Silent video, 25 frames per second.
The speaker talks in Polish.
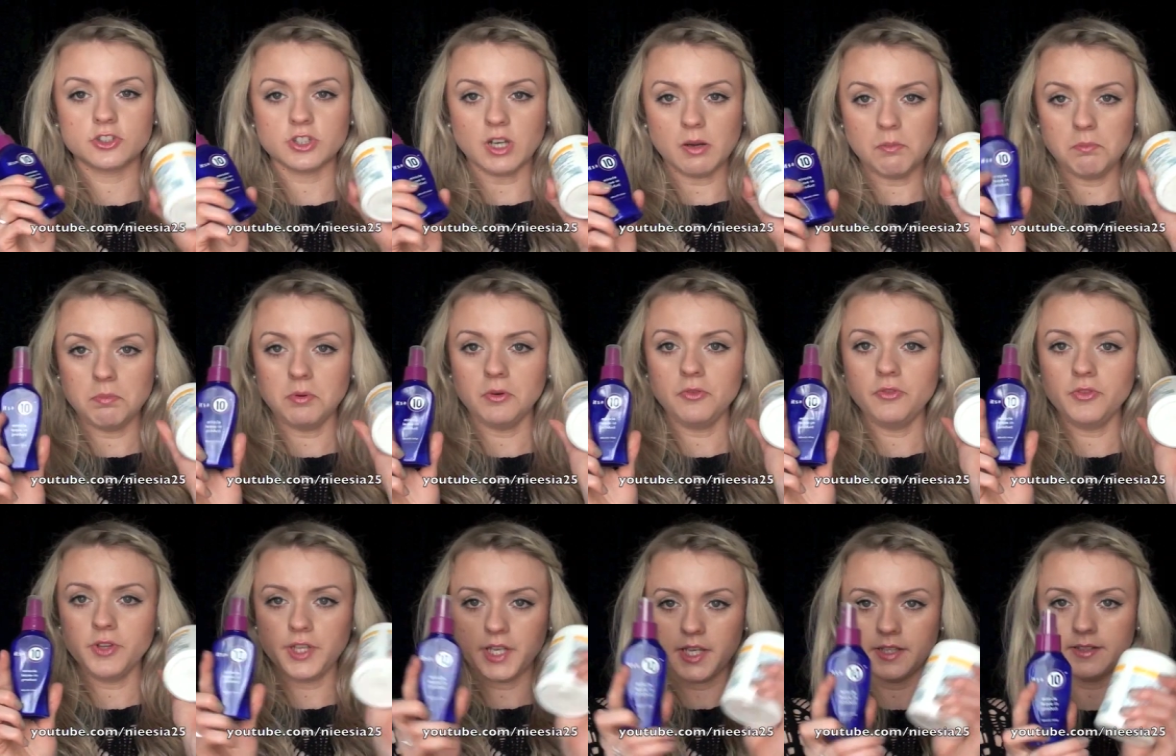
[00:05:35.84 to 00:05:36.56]

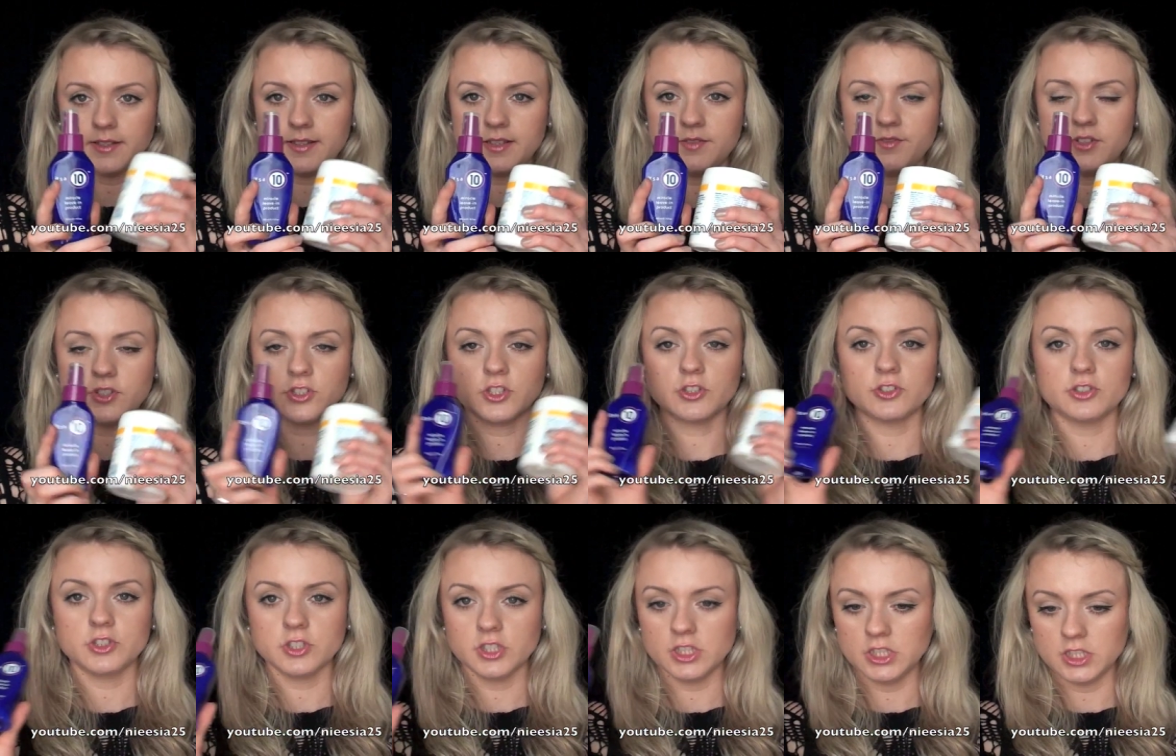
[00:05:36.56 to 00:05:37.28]
szampon i dwie
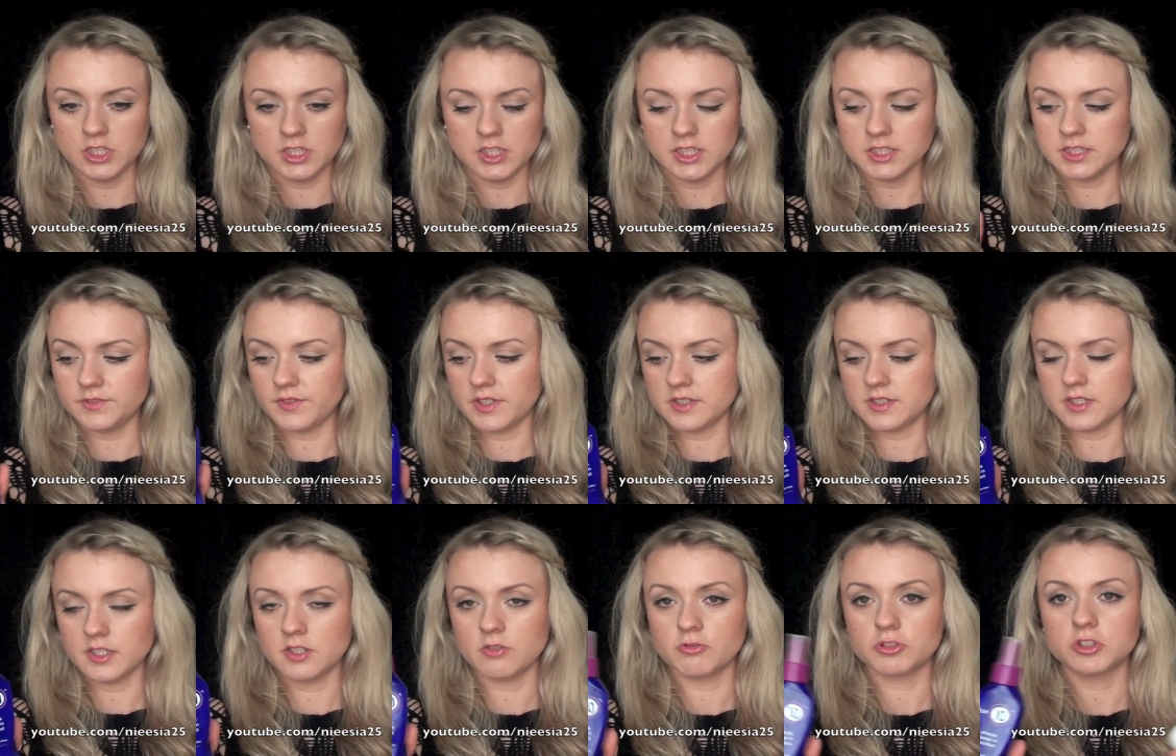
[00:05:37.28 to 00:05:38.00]
rzeczy i nic
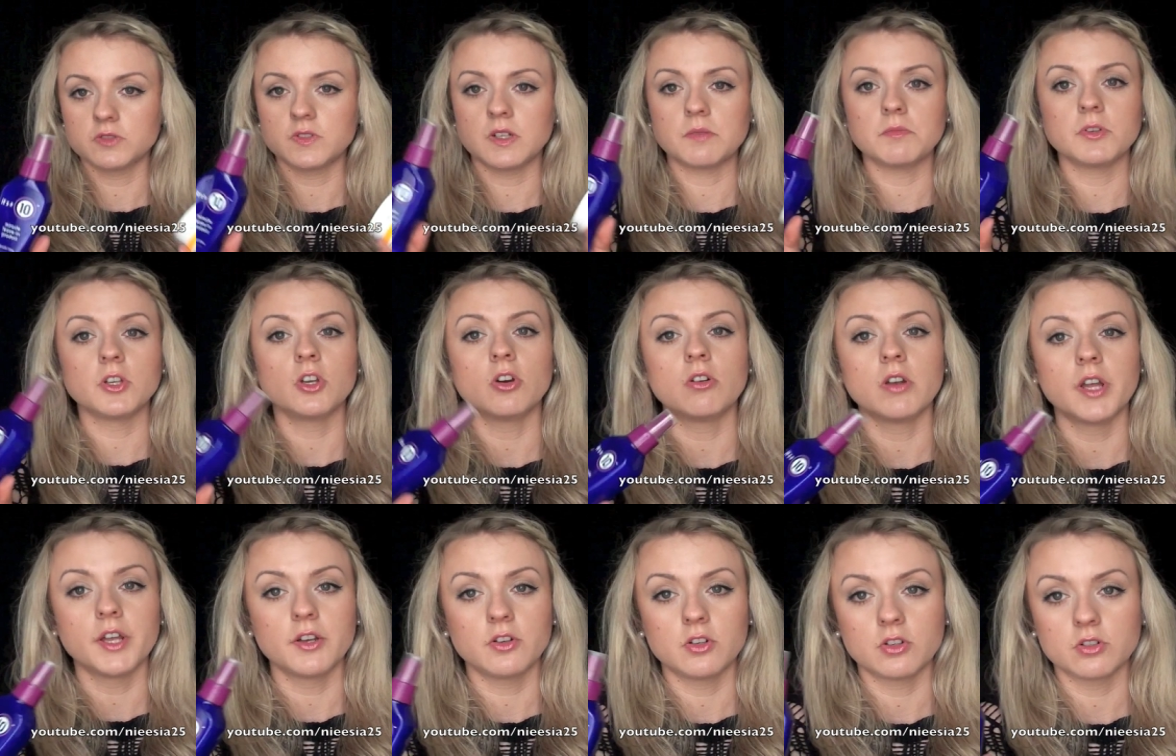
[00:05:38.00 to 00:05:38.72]
więcej nie używam i
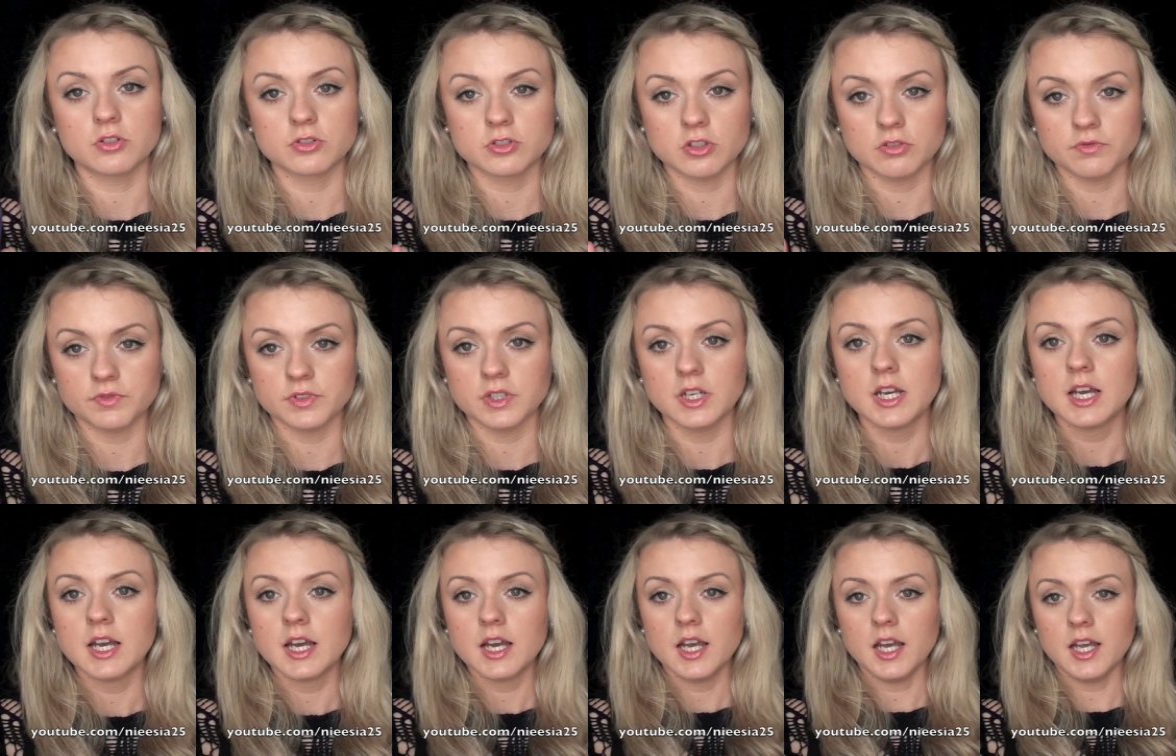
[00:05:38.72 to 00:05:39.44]
olej kokosowy
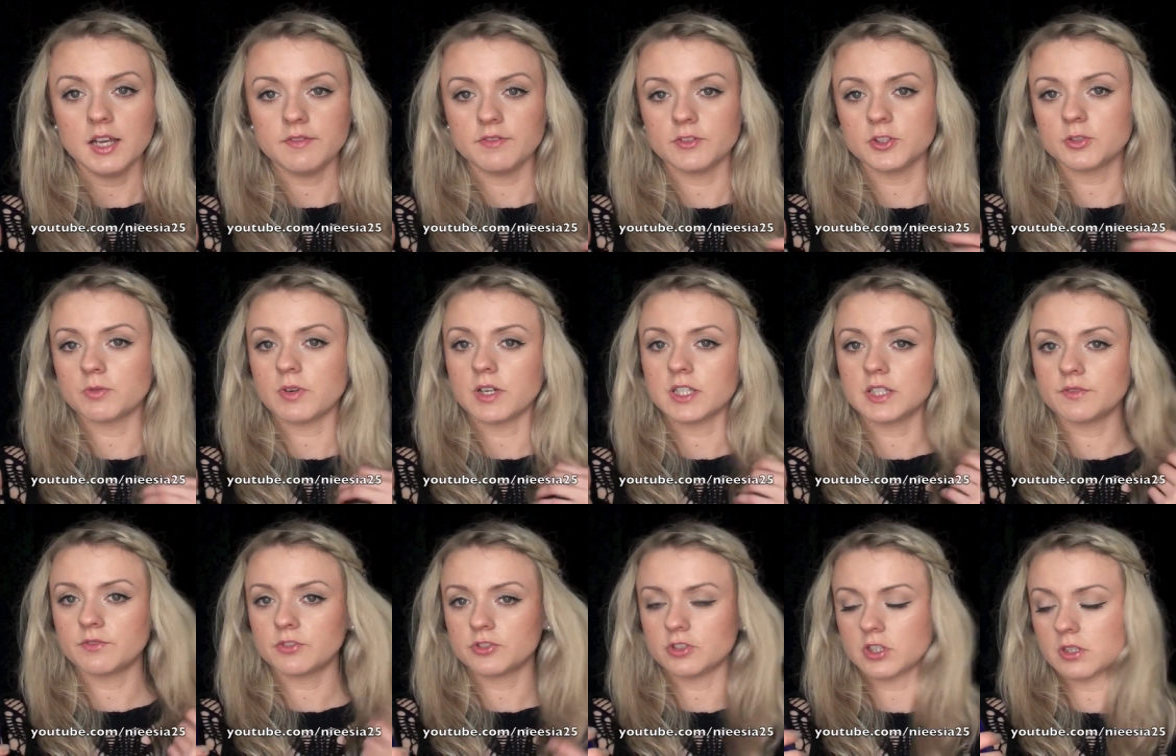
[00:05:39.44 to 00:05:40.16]

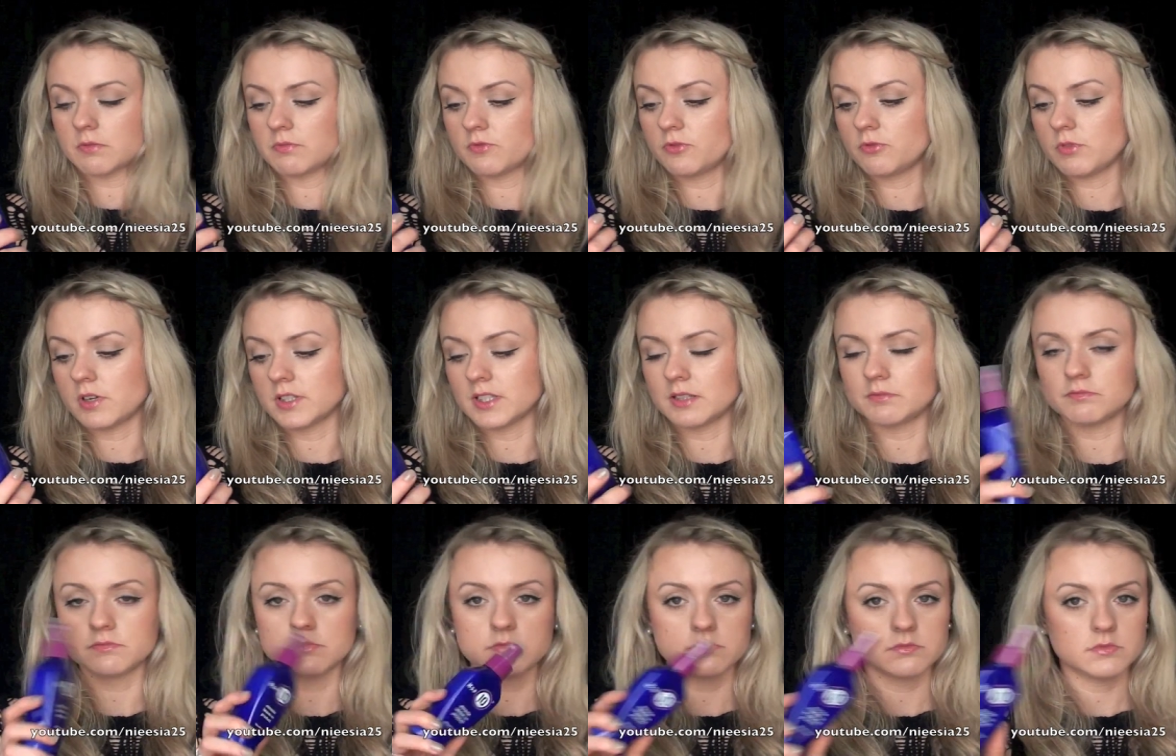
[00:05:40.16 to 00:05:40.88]
ewentualnie wieczorem
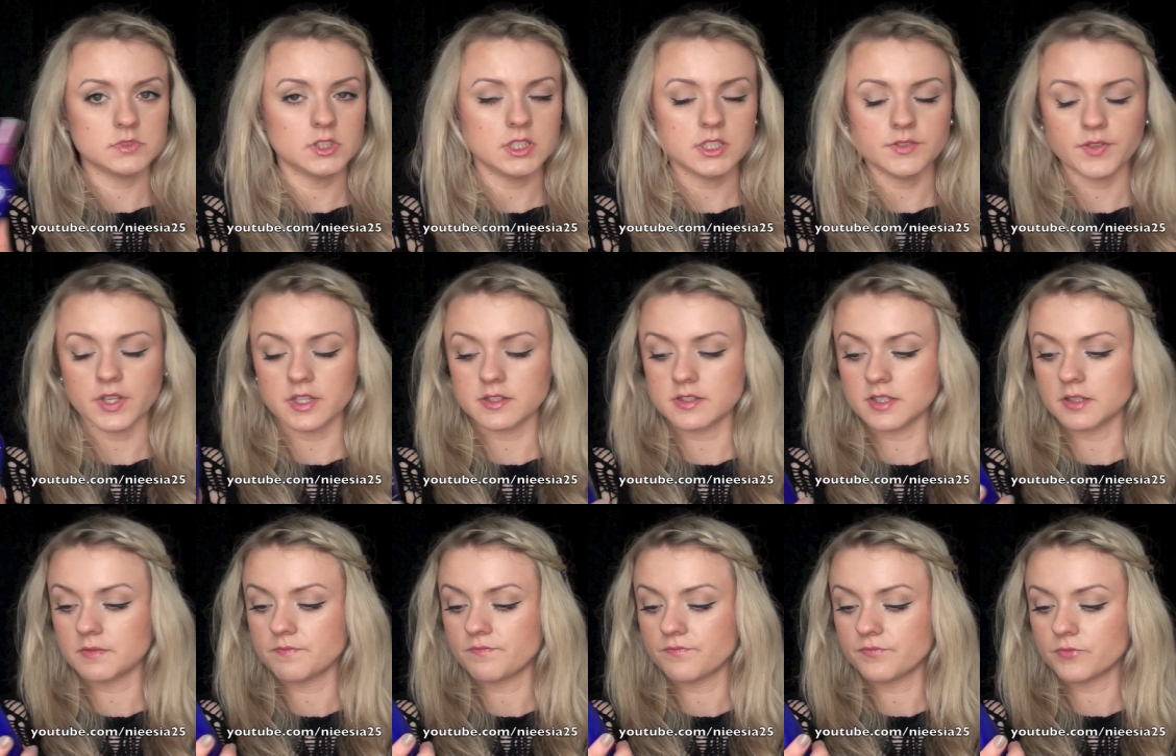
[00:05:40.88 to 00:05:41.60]
wkładam. Nic
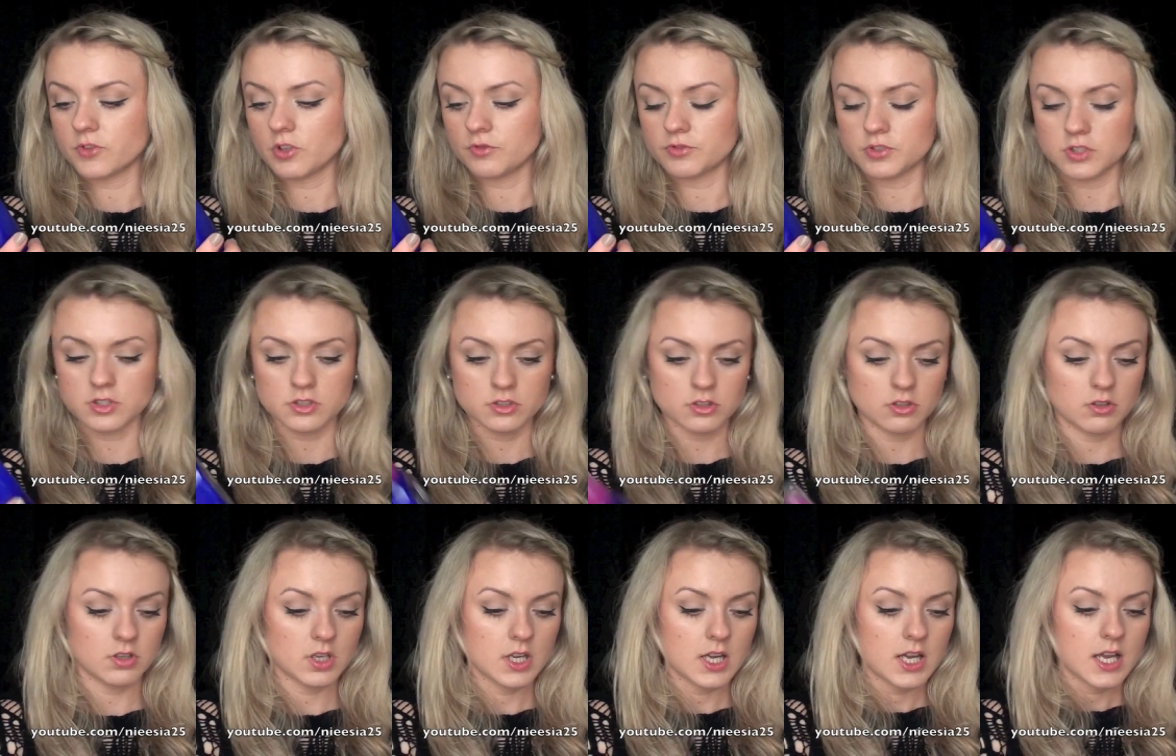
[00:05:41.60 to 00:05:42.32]
więcej. To
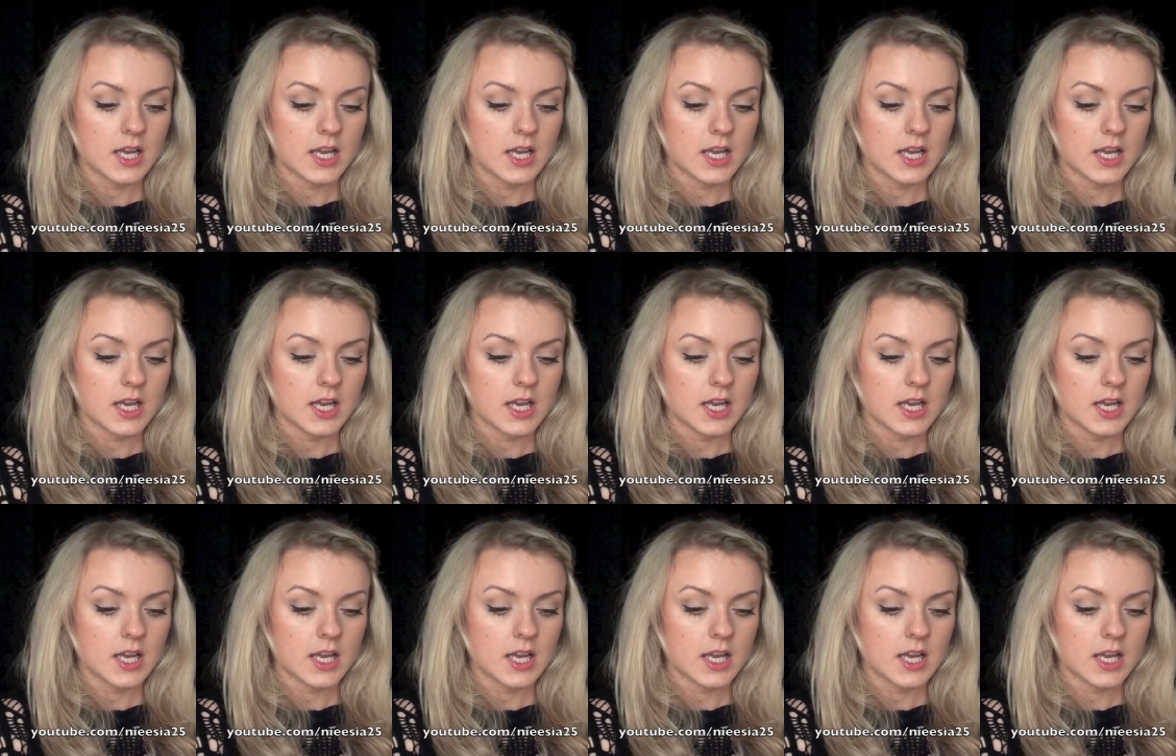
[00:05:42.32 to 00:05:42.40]
wszystko.